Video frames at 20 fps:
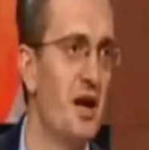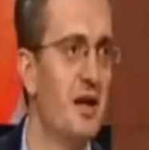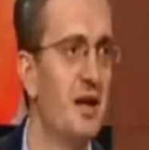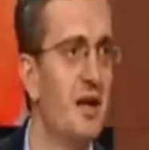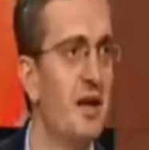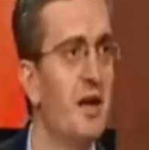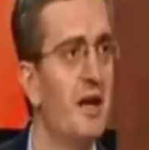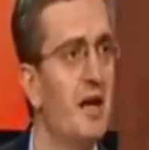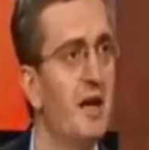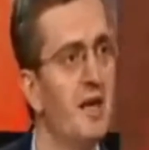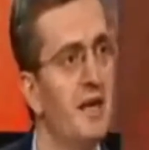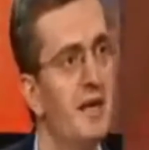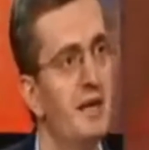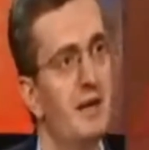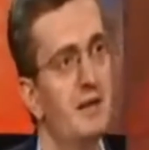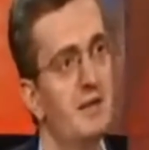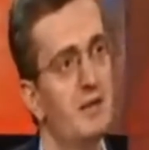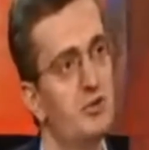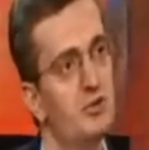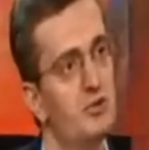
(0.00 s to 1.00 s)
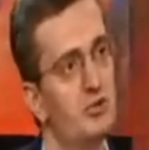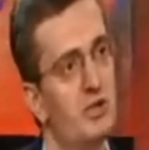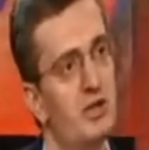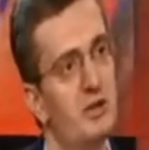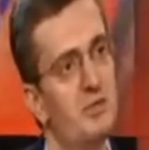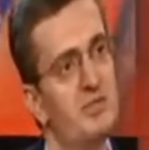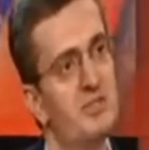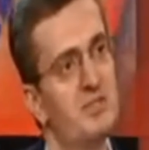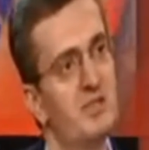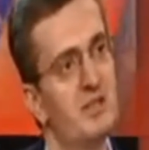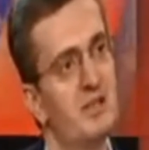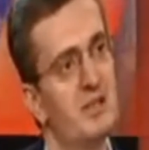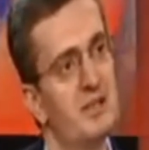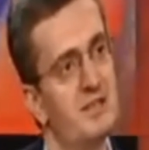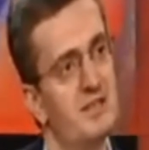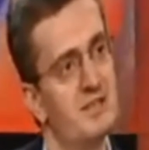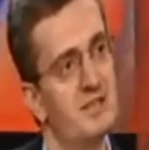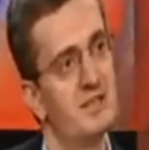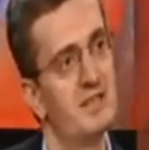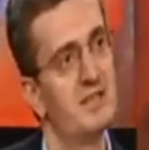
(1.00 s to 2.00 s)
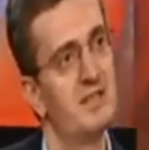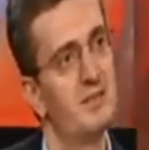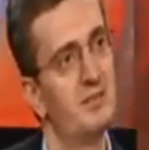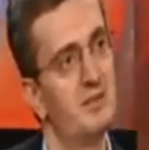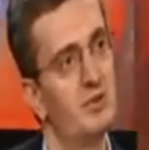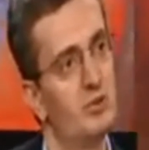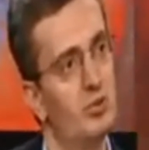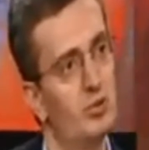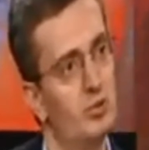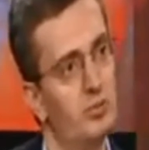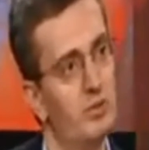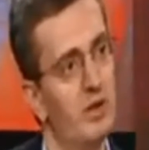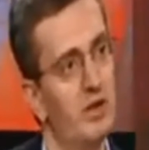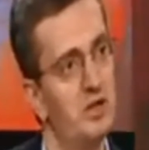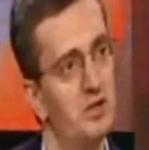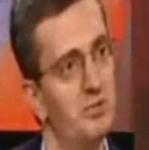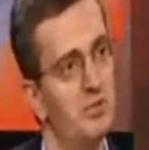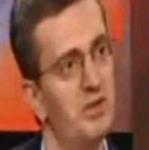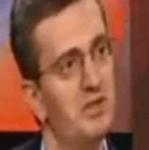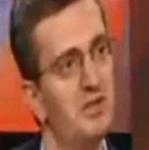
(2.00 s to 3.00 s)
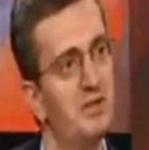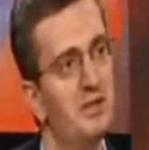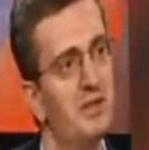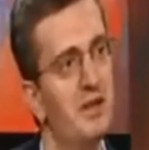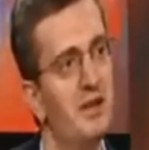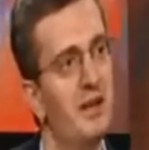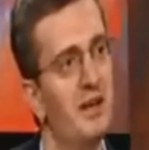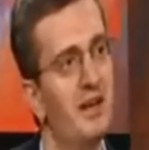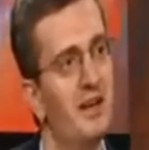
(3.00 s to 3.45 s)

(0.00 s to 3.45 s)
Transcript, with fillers: Yani İran'la Suudi Arabistan arasındaki bir kutuplaşmanın